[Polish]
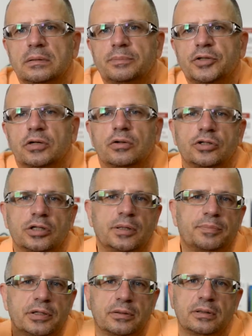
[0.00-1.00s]
przekroczenie
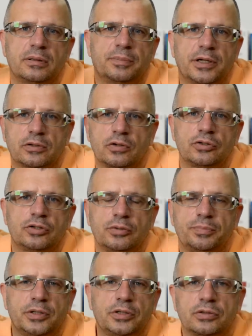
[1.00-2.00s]
prędkości o
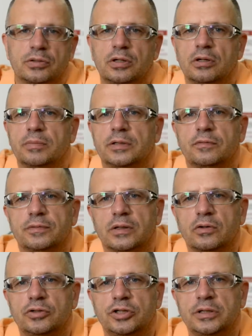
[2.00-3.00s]
50 km na
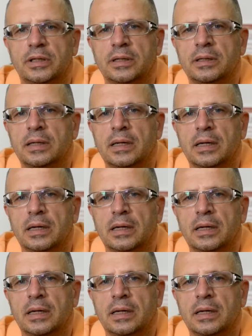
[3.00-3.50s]
godzinę